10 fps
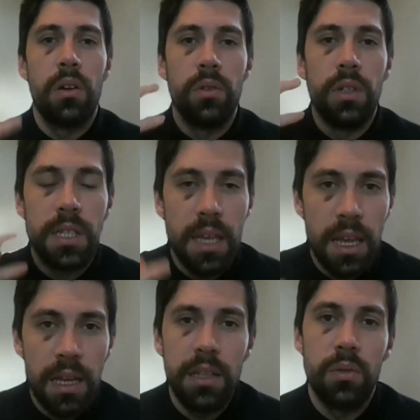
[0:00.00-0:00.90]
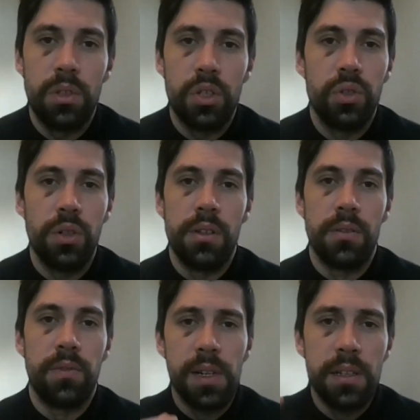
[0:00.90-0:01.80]
und dich ehrlich
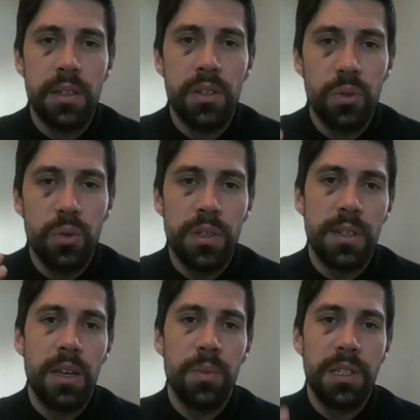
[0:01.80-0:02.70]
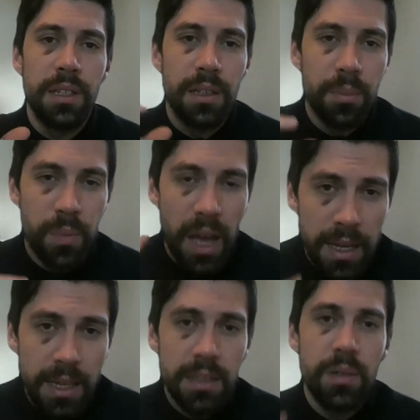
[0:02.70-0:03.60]
unterstützen, weil sie so sehr mit ihren
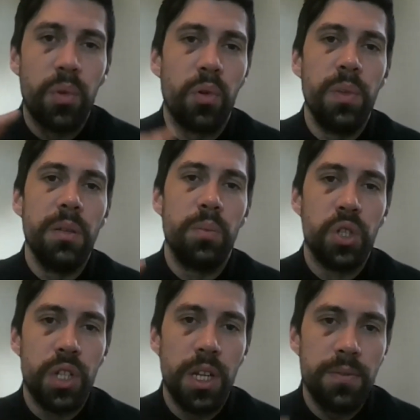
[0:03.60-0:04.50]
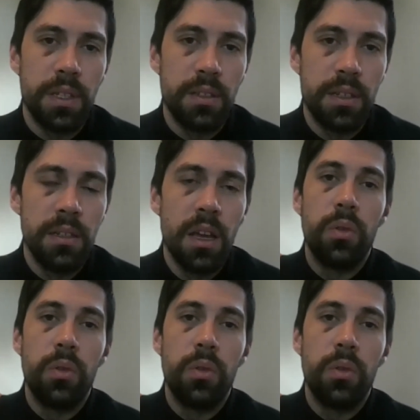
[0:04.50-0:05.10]
eigenen Problemen beschäftigt sind